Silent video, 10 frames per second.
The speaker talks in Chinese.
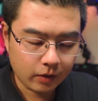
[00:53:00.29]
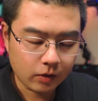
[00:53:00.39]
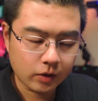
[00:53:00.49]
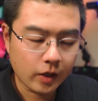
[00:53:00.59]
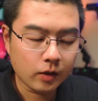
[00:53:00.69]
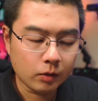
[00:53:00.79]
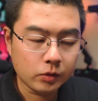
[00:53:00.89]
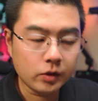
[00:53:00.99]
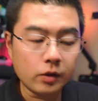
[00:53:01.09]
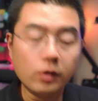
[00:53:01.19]
各式各样的滤
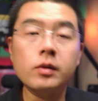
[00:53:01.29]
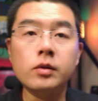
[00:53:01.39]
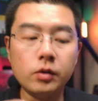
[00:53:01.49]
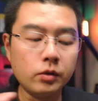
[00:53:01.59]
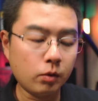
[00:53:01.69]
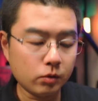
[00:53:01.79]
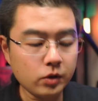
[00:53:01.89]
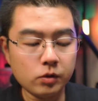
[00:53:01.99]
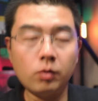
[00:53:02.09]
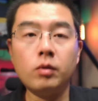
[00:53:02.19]
镜应有
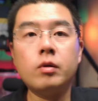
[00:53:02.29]
尽有。